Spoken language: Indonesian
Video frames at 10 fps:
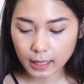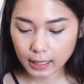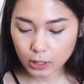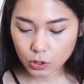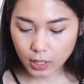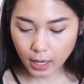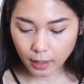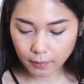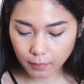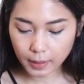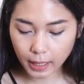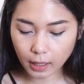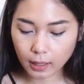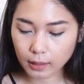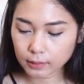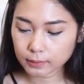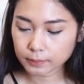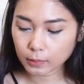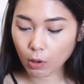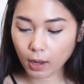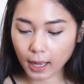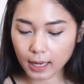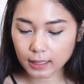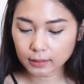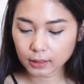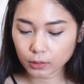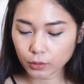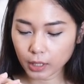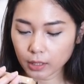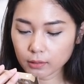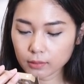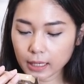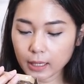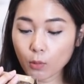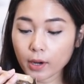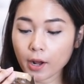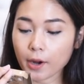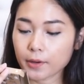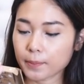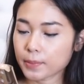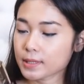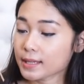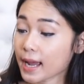Ini juga brand lokal tentunya dan ini 100%